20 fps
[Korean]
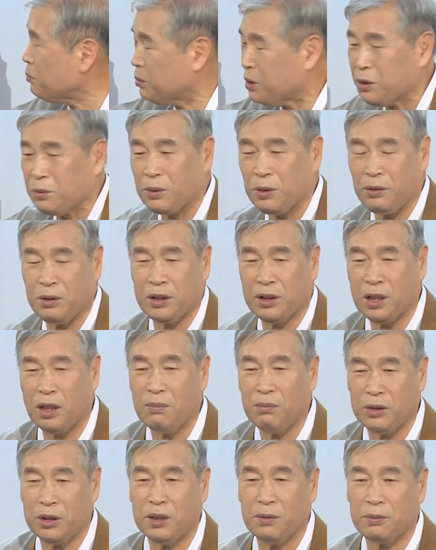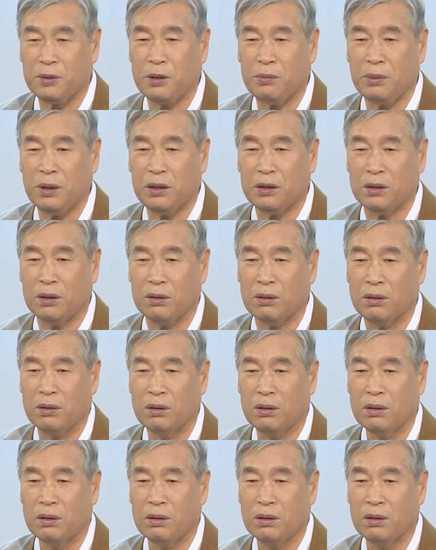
10점이 전부 10점이거든요.